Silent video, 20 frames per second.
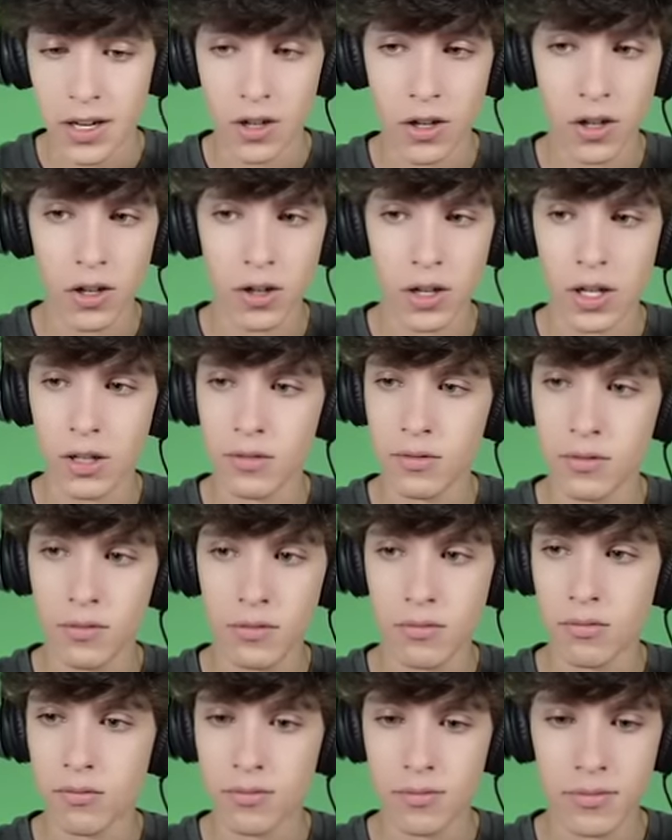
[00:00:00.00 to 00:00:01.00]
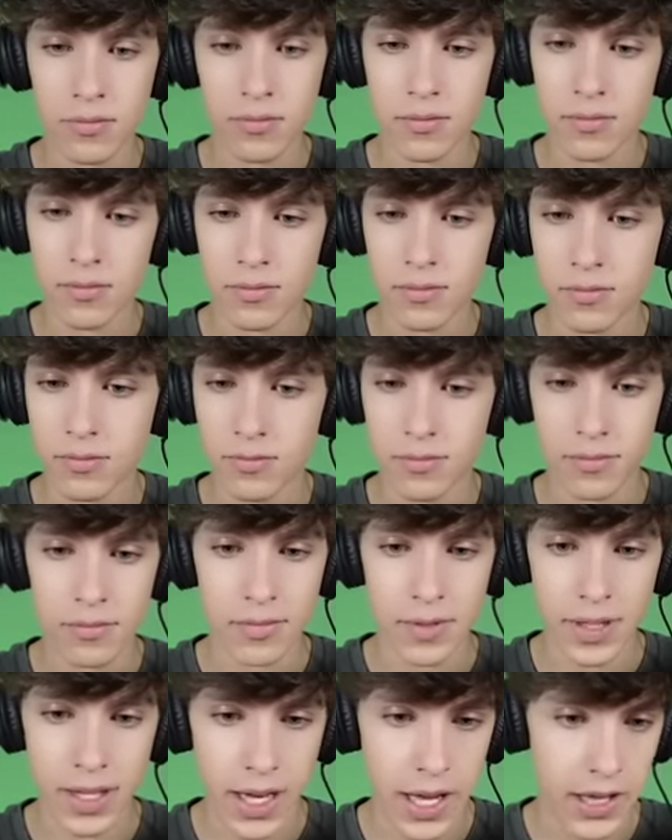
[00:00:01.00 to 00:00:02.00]
A ver, no creo que...
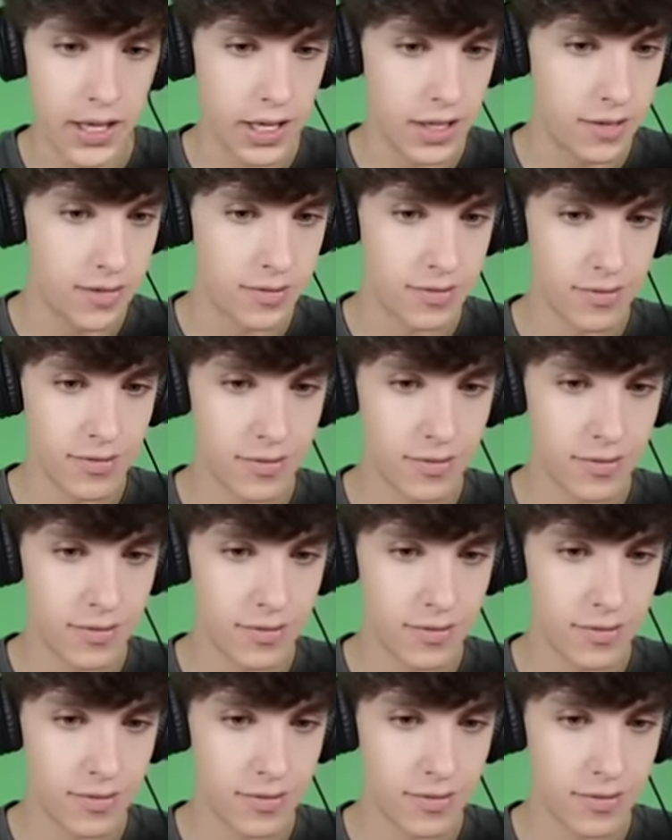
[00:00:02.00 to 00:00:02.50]
Nadie.